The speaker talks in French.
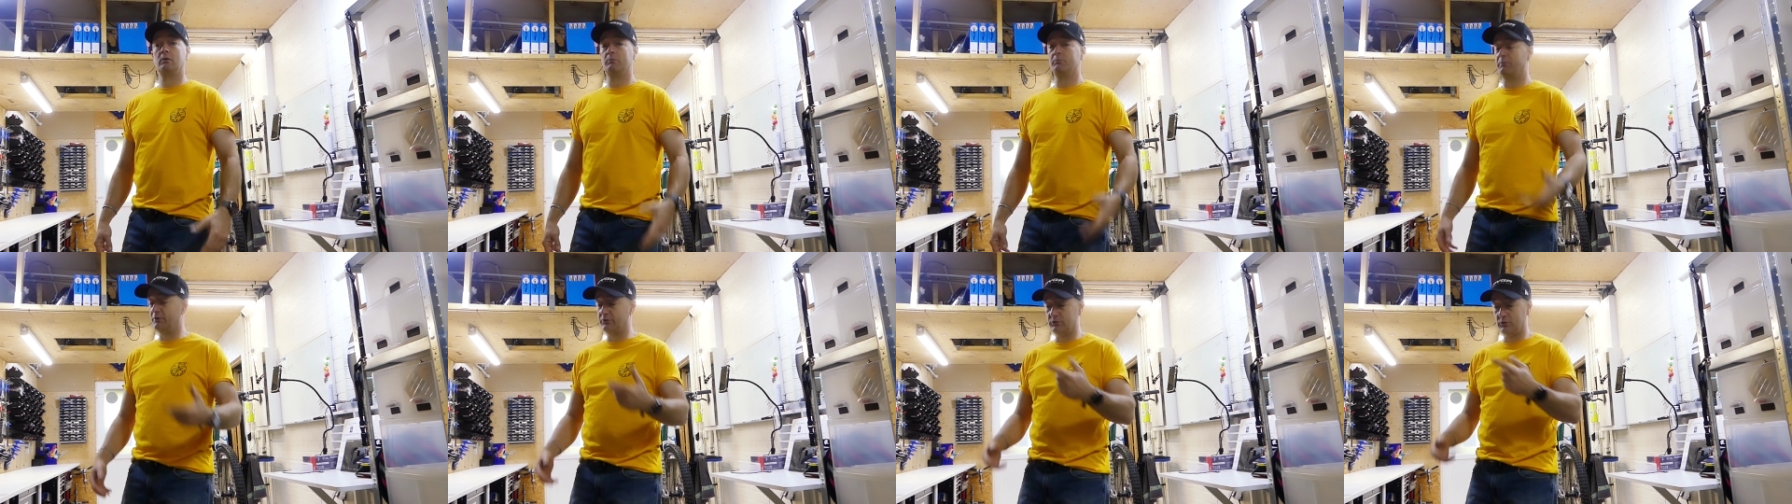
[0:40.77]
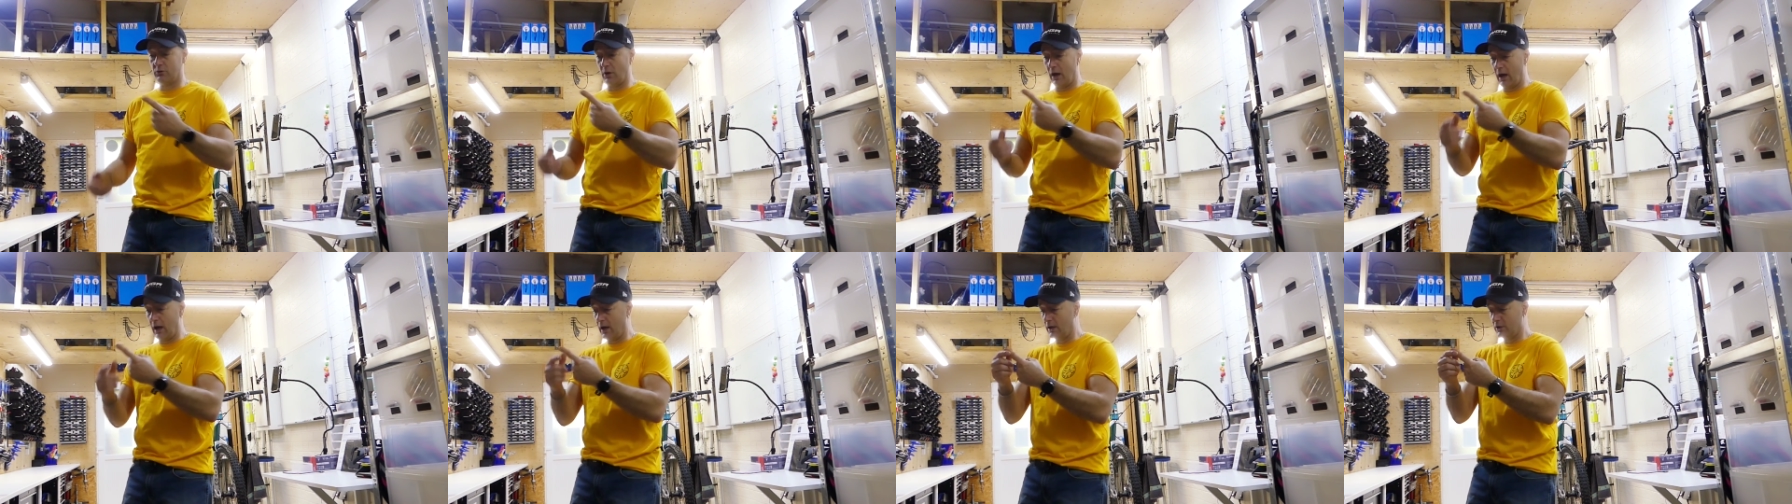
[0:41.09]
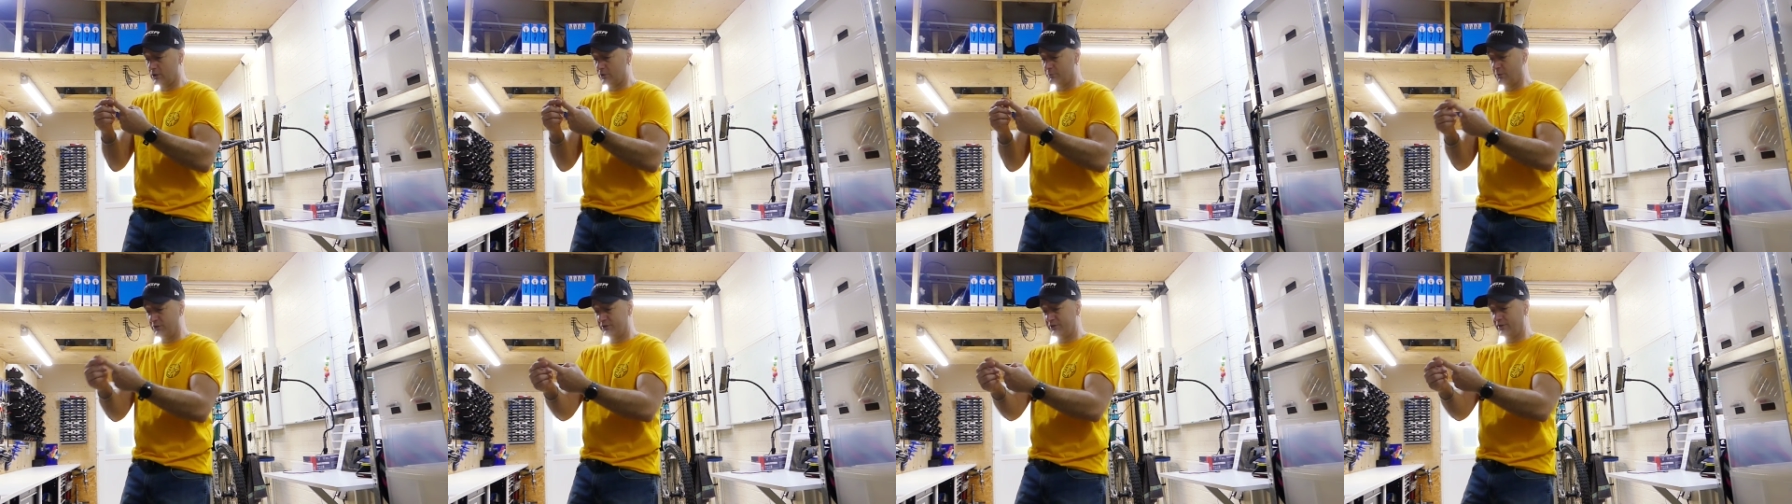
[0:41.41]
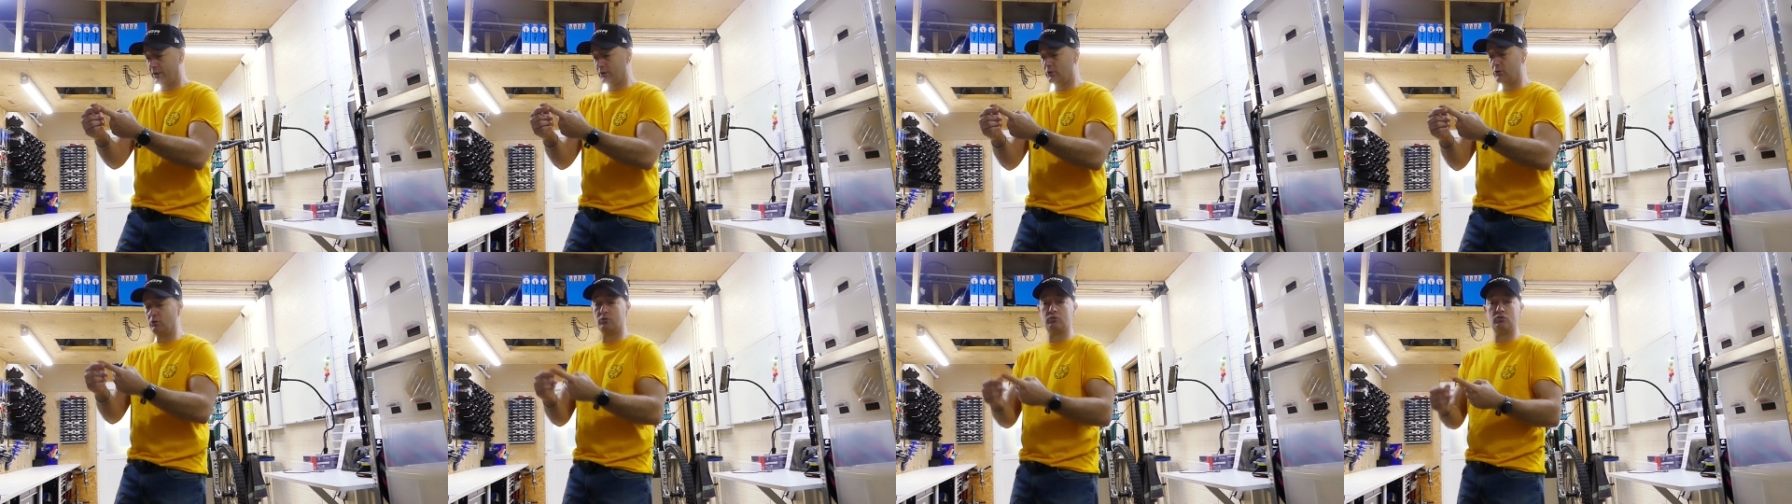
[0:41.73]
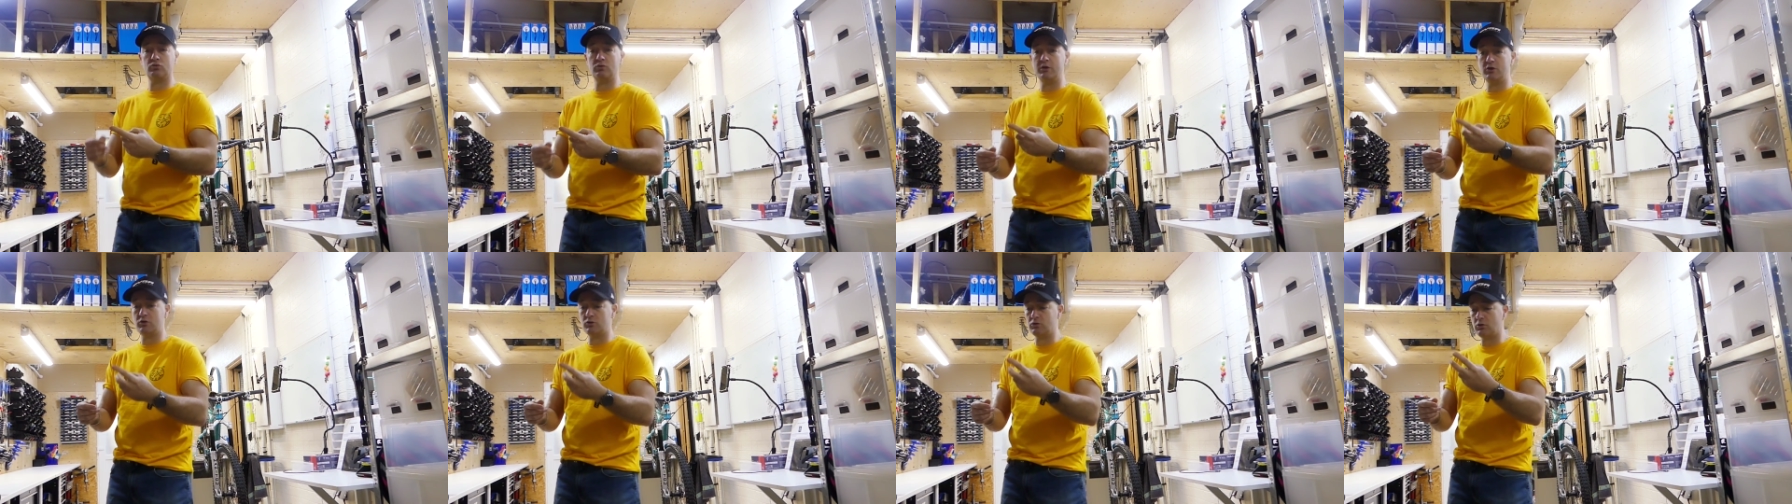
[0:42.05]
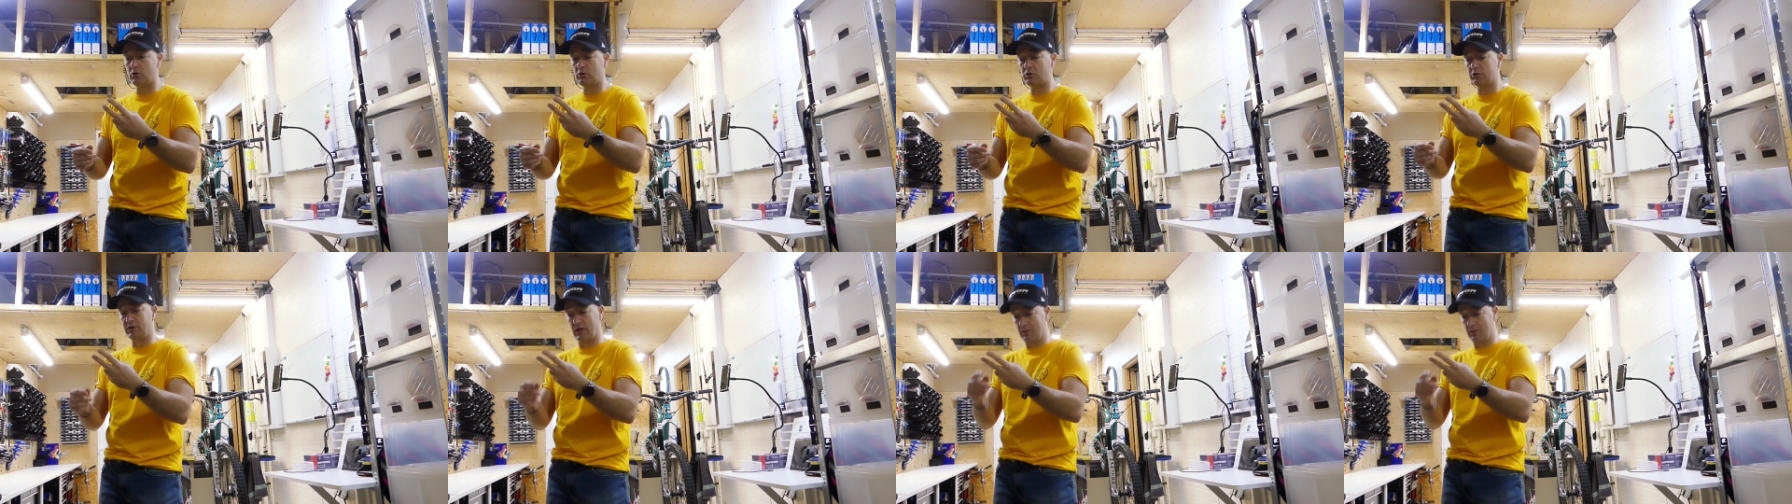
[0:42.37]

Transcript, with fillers: parce que un, je bosse avec eux tous les jours,